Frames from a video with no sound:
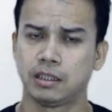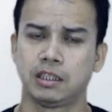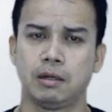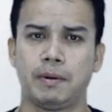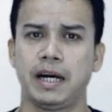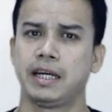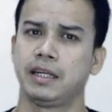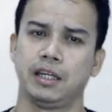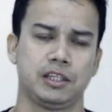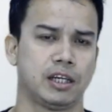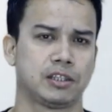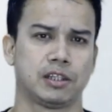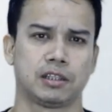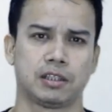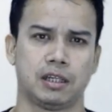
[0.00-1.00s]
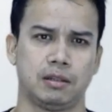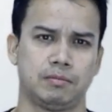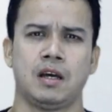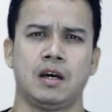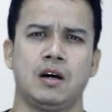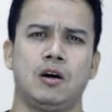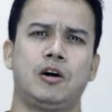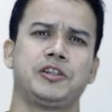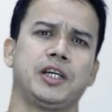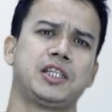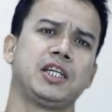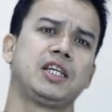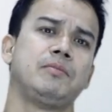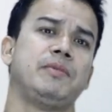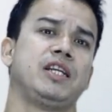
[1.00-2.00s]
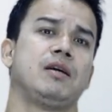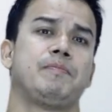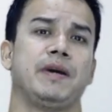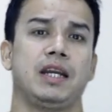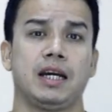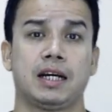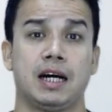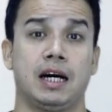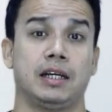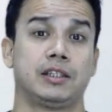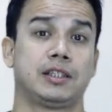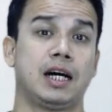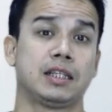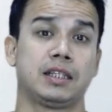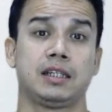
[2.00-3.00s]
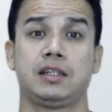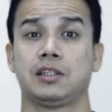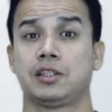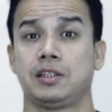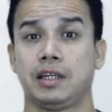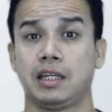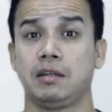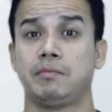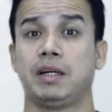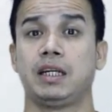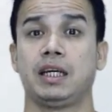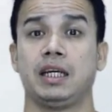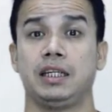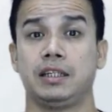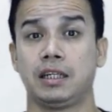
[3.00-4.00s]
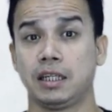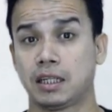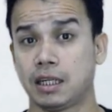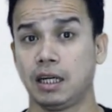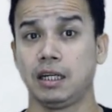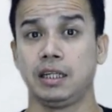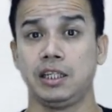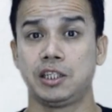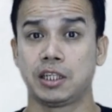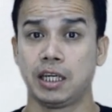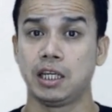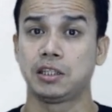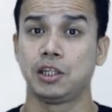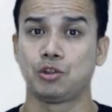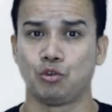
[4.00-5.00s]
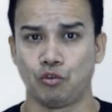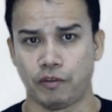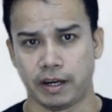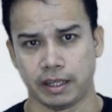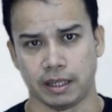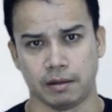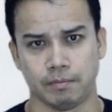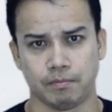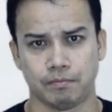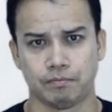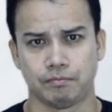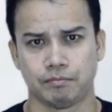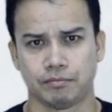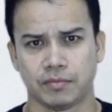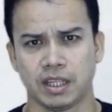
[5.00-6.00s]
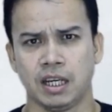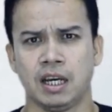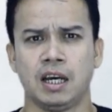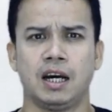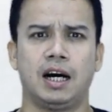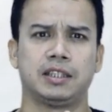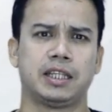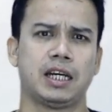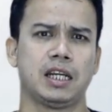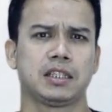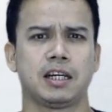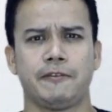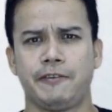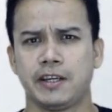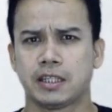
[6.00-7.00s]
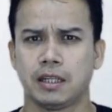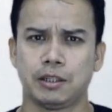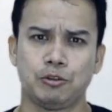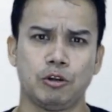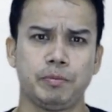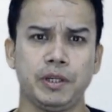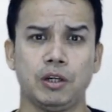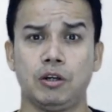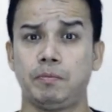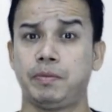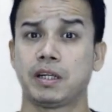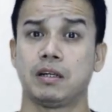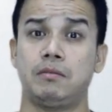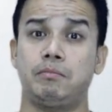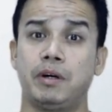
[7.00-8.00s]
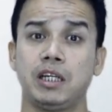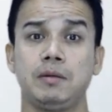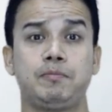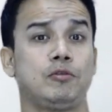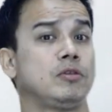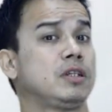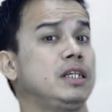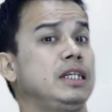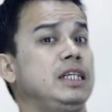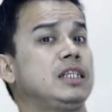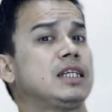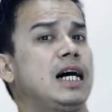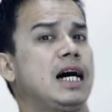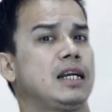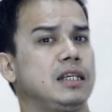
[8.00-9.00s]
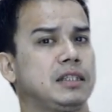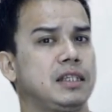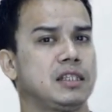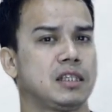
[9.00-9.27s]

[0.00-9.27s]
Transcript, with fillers: दबाया नहीं जा सकता और जैसे कि मैंने पहले कहा सात अगस्त यानी मंडे यानी कल इस केस की सुनवाई है अदालत का फैसला जो भी हो पर मणिपुर के इस हालत की